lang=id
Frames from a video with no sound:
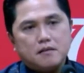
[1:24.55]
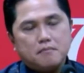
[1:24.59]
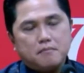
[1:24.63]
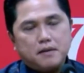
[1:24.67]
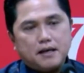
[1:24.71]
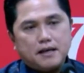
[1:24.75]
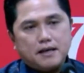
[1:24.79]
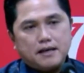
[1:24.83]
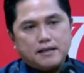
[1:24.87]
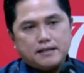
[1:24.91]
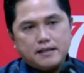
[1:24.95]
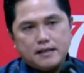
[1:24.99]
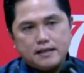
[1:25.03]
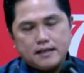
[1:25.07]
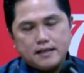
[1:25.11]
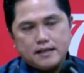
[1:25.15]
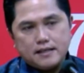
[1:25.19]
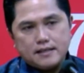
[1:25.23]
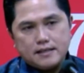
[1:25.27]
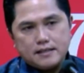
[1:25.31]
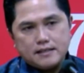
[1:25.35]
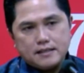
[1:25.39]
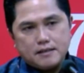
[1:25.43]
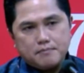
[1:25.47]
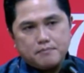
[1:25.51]
Makanya tadi
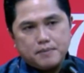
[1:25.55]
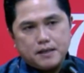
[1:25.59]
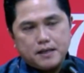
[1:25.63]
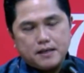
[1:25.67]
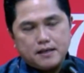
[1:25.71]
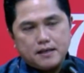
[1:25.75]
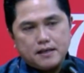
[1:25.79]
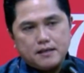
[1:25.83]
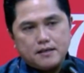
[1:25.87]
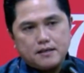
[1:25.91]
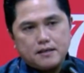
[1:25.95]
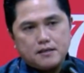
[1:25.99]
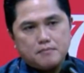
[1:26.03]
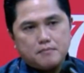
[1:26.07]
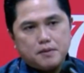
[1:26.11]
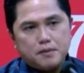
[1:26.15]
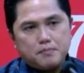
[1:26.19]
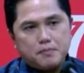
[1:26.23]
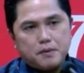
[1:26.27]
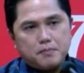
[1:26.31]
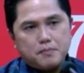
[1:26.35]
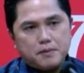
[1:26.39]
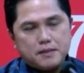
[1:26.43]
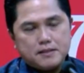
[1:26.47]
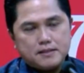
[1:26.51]
kita sampaikan ke
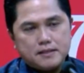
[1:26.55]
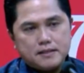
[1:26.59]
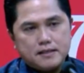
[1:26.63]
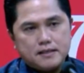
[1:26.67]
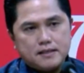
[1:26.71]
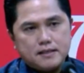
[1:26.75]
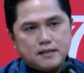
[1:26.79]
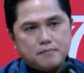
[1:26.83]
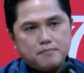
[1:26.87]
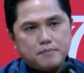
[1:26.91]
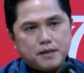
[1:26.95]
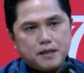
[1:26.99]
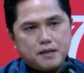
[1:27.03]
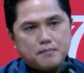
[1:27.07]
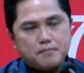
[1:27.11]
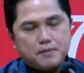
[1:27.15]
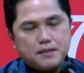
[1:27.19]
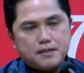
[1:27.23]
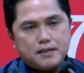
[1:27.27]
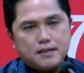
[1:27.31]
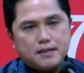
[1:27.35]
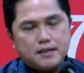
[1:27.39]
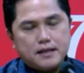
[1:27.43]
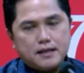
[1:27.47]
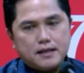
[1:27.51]
Bapak Presiden dan para
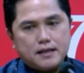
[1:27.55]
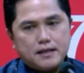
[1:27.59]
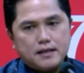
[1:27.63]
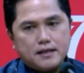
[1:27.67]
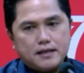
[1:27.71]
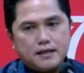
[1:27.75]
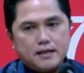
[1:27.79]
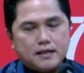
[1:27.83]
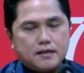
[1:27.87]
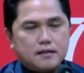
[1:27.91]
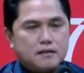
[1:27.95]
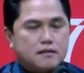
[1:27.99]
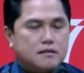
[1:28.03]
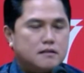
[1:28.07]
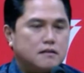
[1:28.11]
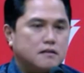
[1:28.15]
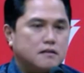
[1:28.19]
menteri yang hadir,